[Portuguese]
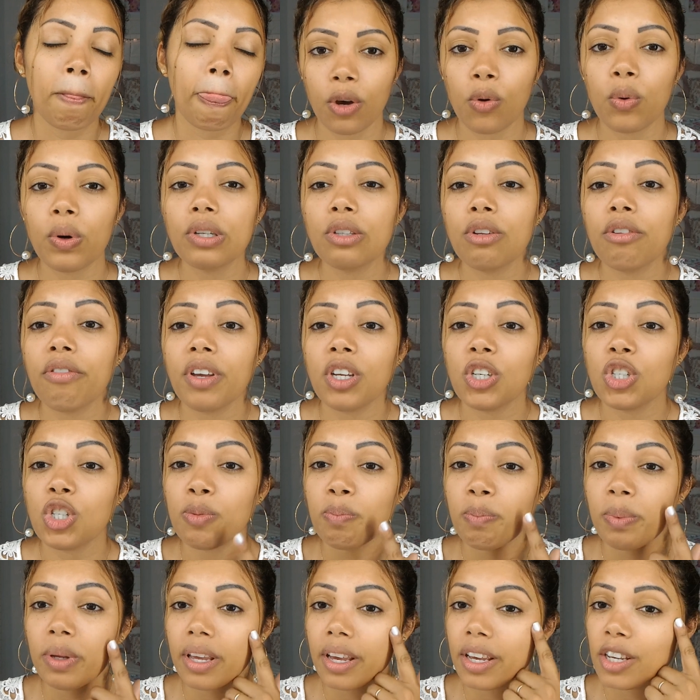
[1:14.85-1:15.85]
E quando vem
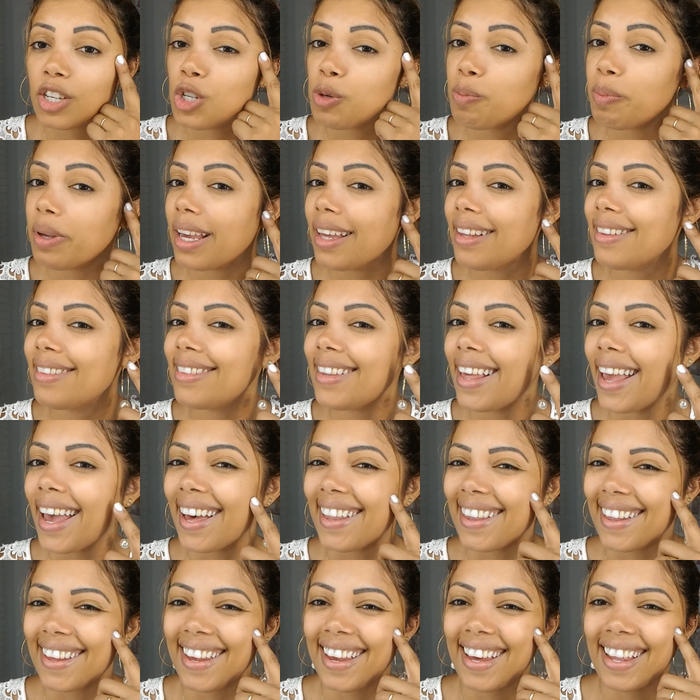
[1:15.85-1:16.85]
espinha, é espinha
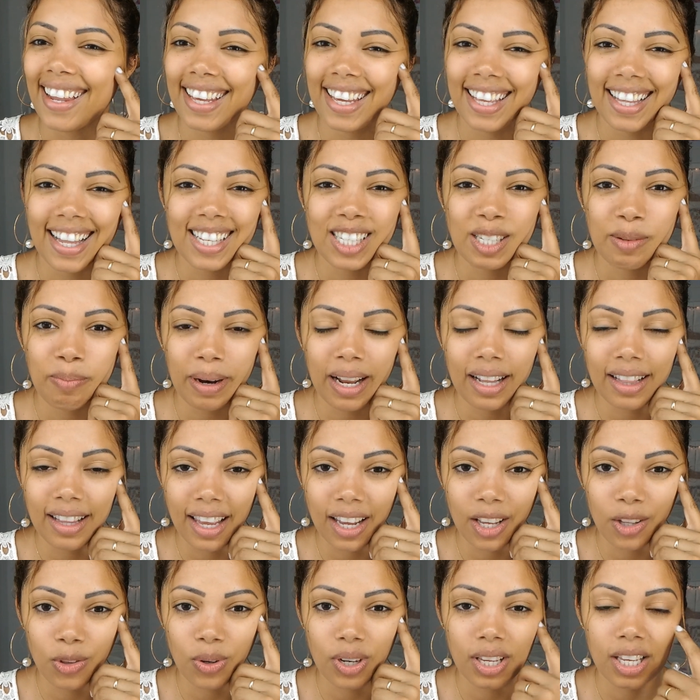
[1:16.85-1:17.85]
interna, aquela que nasce para
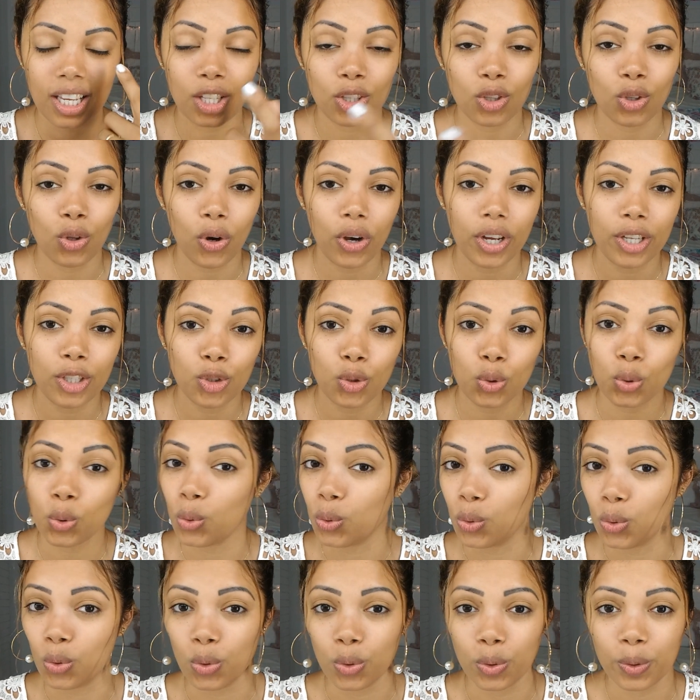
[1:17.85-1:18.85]
dentro e que dói
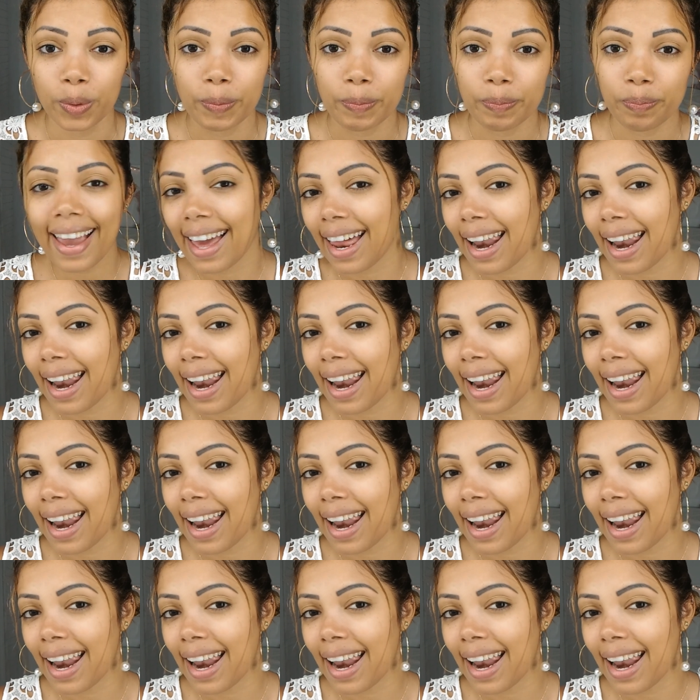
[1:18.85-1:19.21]
tudo.